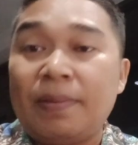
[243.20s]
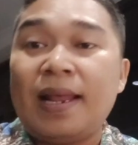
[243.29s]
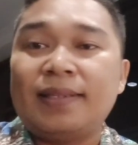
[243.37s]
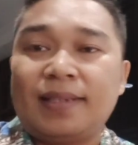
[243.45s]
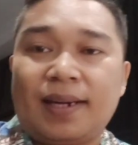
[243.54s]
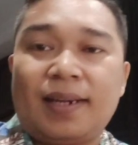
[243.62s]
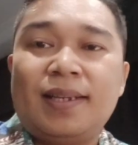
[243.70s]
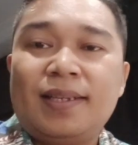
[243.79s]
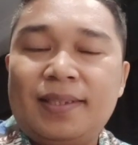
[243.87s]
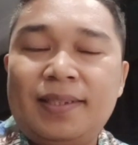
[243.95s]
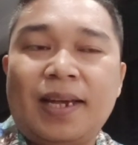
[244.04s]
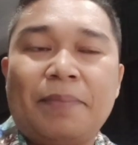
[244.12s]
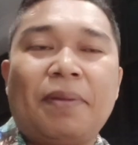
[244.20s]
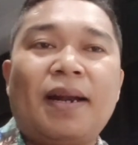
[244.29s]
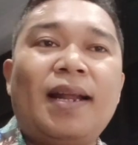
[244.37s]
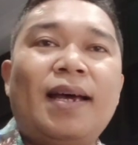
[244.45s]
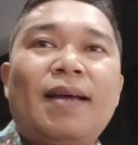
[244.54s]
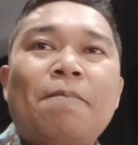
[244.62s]
belajar. Jangan
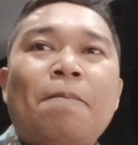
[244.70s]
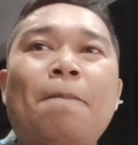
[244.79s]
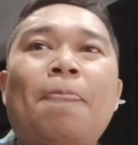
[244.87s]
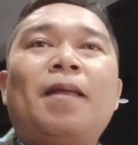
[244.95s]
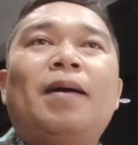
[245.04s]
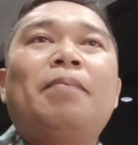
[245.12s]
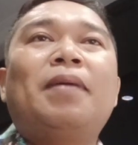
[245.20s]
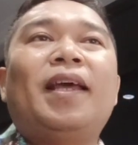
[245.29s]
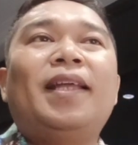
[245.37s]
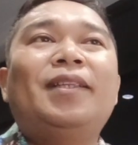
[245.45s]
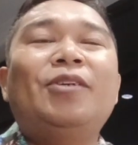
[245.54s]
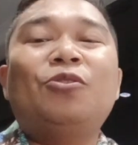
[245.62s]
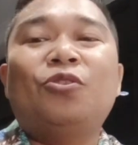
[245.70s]
pernah berhenti